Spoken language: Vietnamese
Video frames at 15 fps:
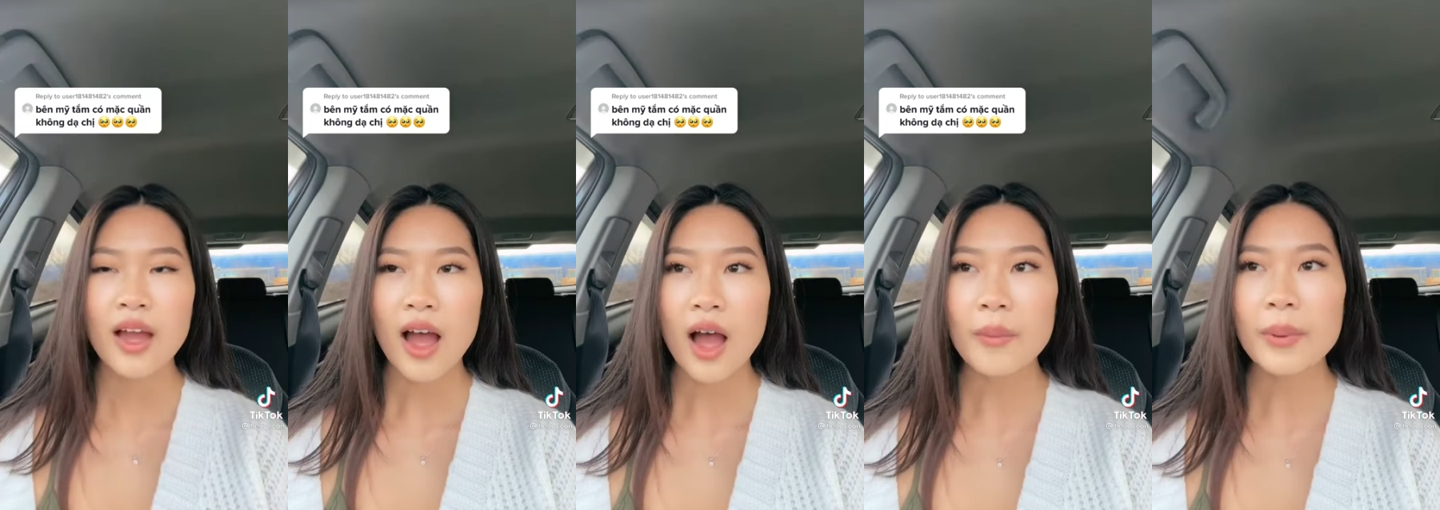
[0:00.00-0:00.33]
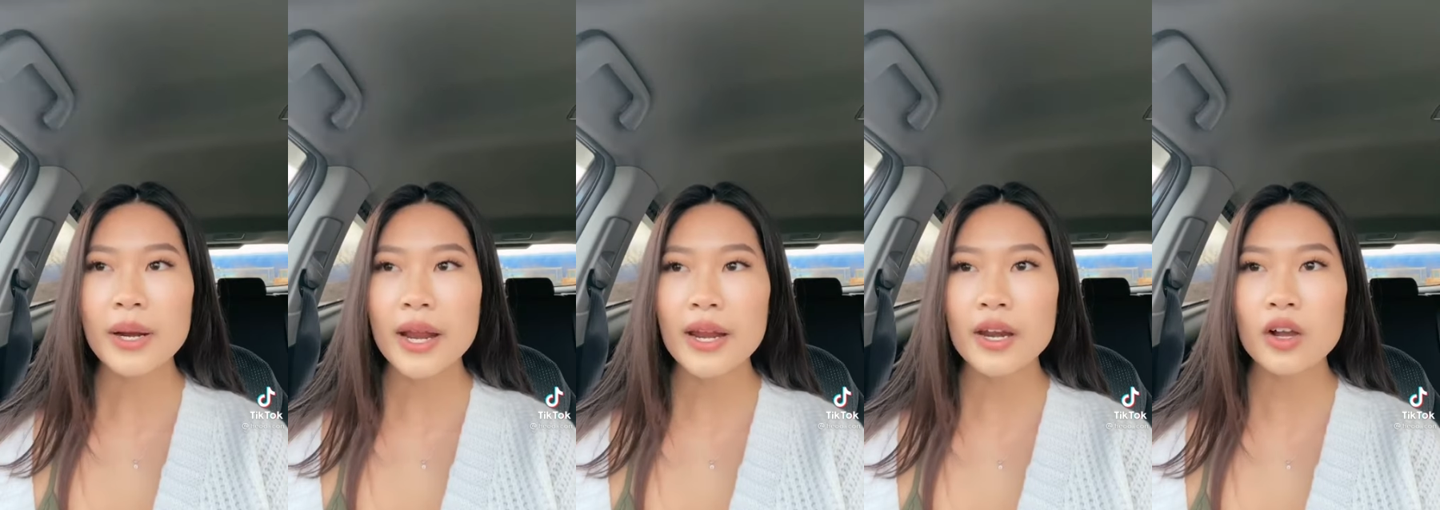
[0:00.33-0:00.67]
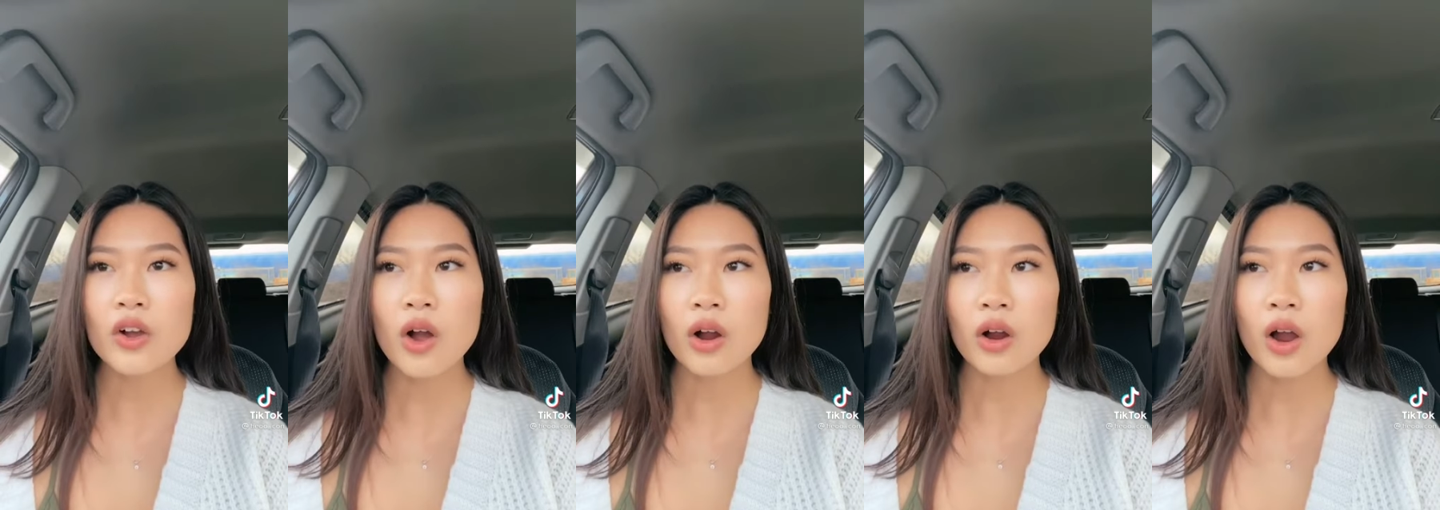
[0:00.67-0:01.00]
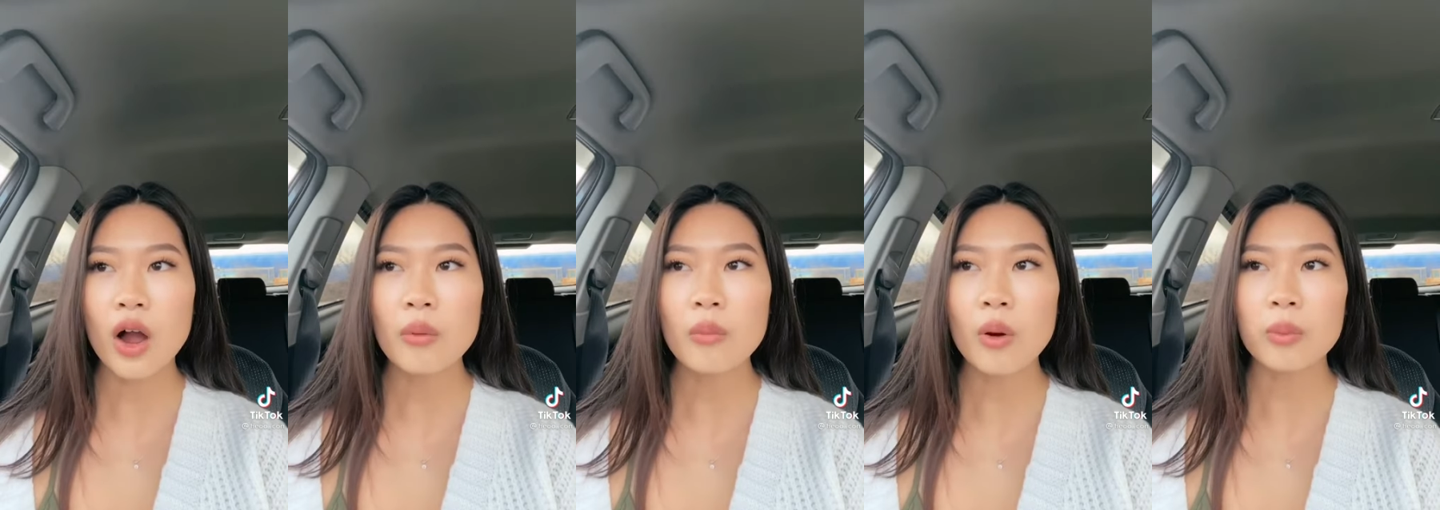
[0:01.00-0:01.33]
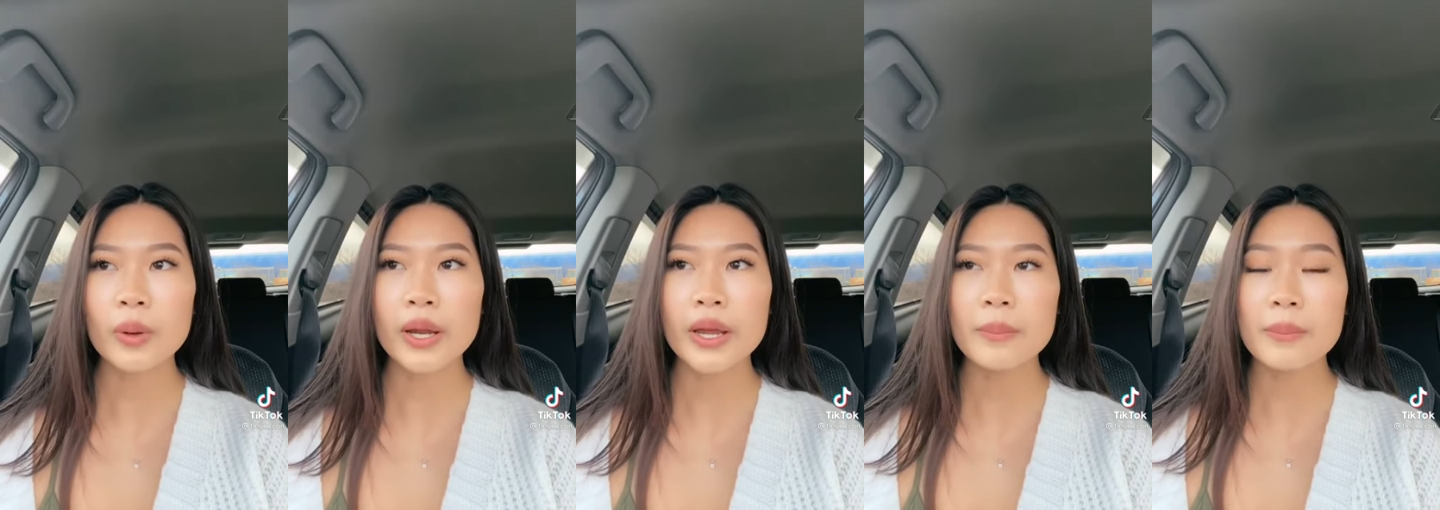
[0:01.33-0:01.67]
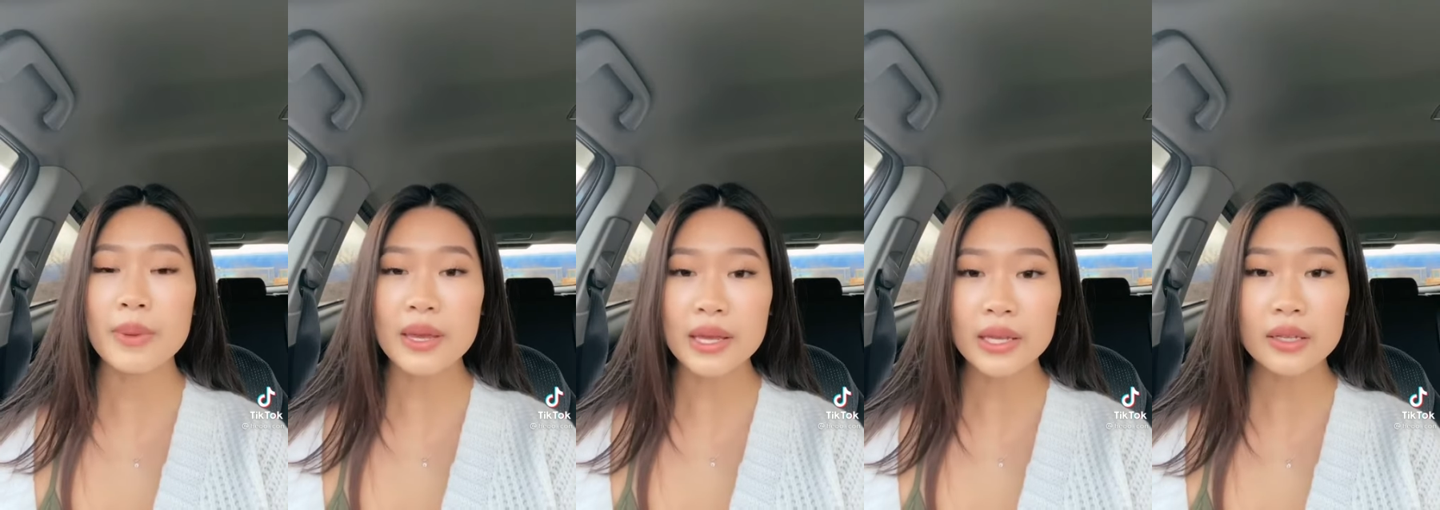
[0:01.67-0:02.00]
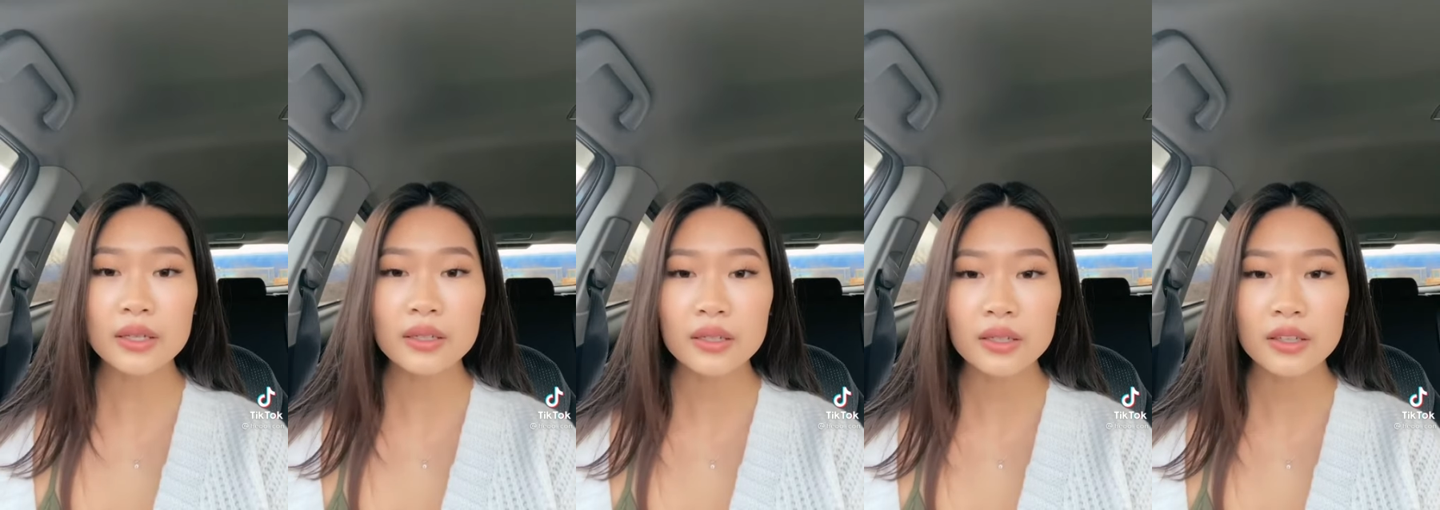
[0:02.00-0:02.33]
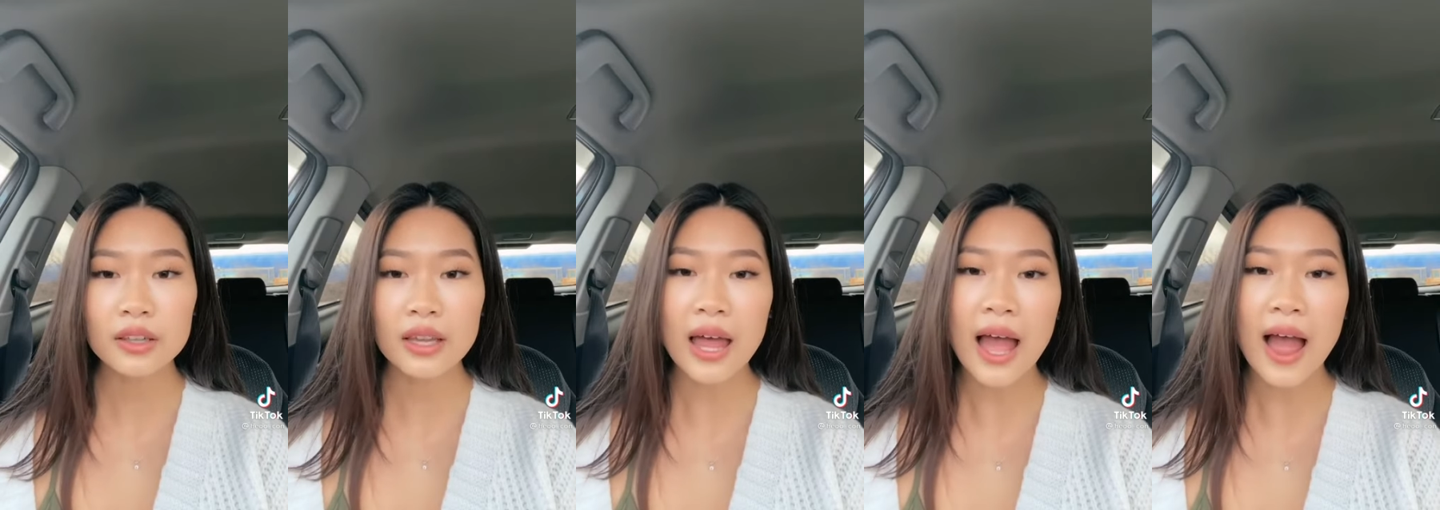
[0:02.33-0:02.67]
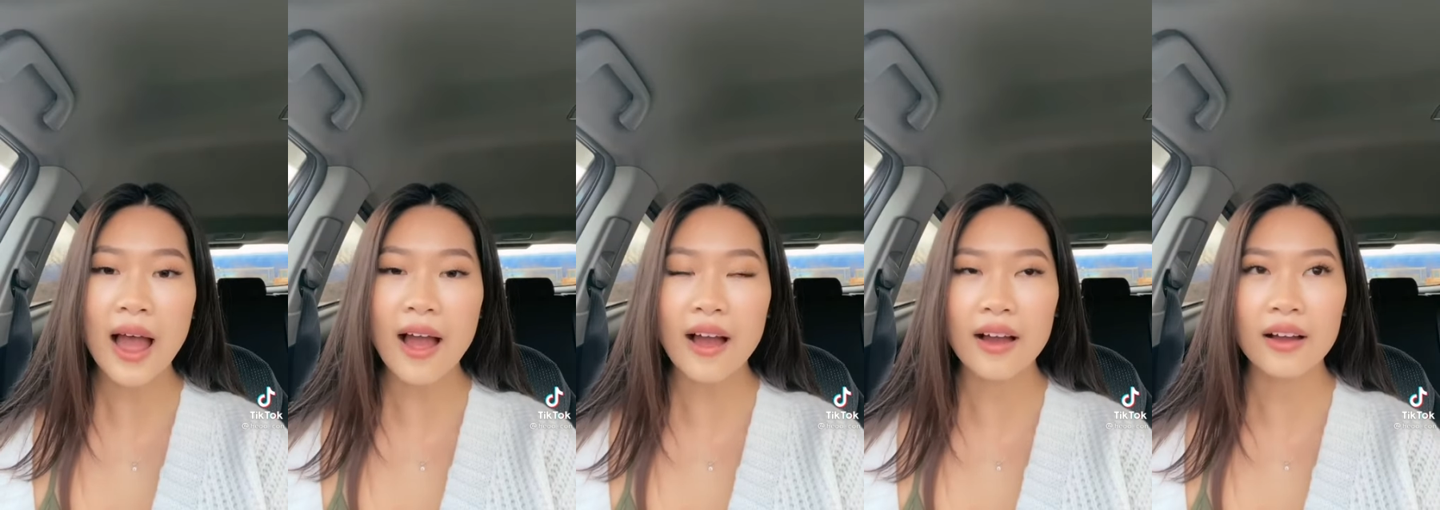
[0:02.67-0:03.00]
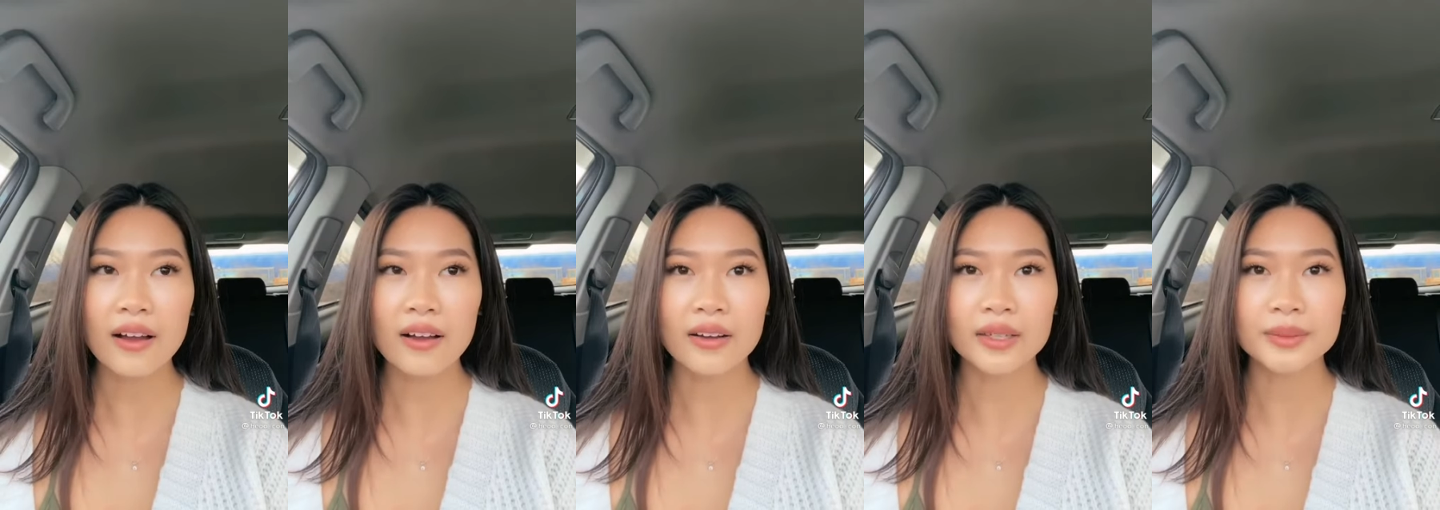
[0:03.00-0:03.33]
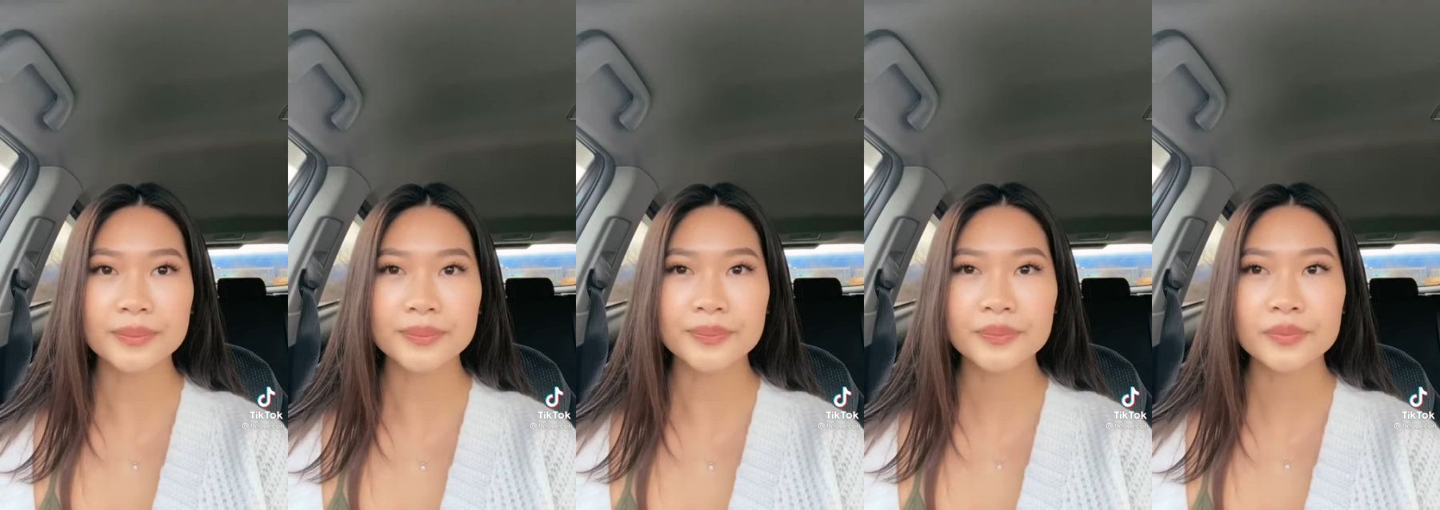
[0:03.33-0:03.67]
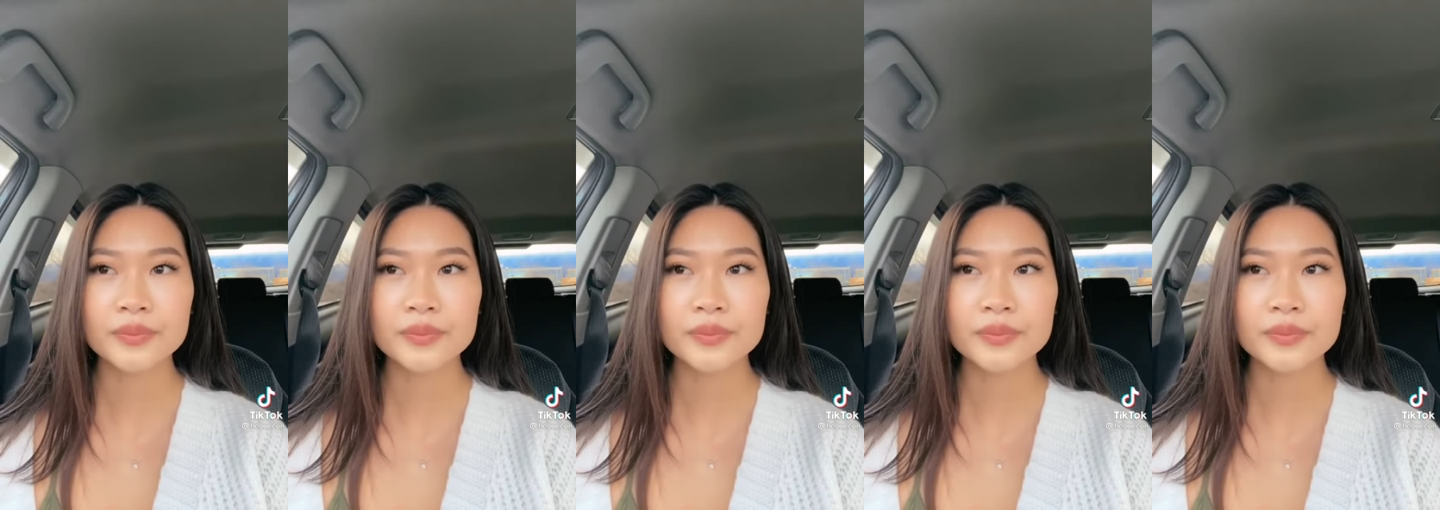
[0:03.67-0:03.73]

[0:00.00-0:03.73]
ở bên đây nó còn có một cái biển là um,